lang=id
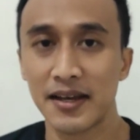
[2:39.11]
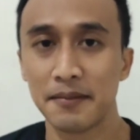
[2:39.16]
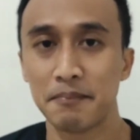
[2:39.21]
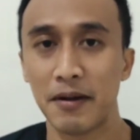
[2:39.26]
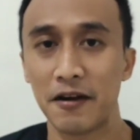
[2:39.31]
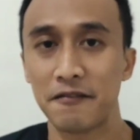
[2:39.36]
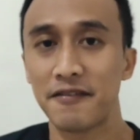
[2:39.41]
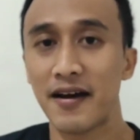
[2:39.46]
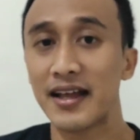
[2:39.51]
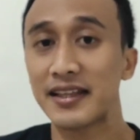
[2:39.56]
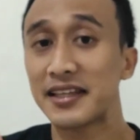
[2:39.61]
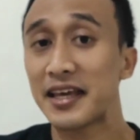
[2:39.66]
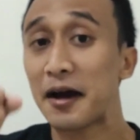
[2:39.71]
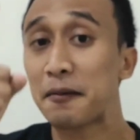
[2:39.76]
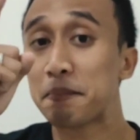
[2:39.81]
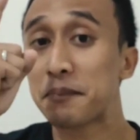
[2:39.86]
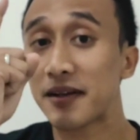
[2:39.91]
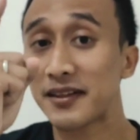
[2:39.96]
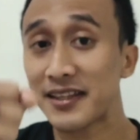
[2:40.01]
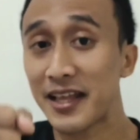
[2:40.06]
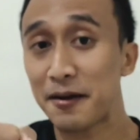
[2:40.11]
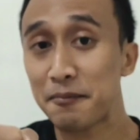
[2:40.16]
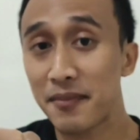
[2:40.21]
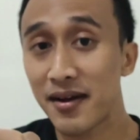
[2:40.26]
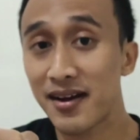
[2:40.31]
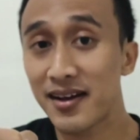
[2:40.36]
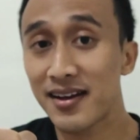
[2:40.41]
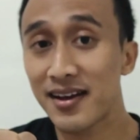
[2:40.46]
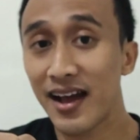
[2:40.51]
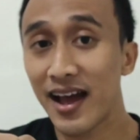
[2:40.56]
Manfaat yang
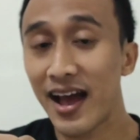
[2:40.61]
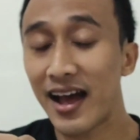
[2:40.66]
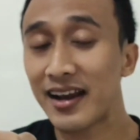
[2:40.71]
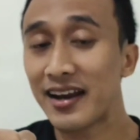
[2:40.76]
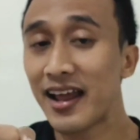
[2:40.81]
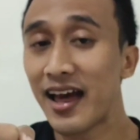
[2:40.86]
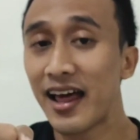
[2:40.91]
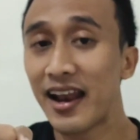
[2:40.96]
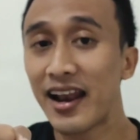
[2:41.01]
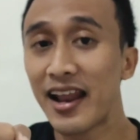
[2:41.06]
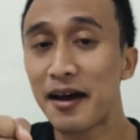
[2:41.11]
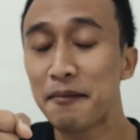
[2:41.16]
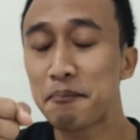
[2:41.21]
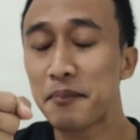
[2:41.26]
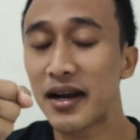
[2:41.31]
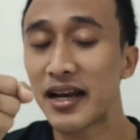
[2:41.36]
pertama adalah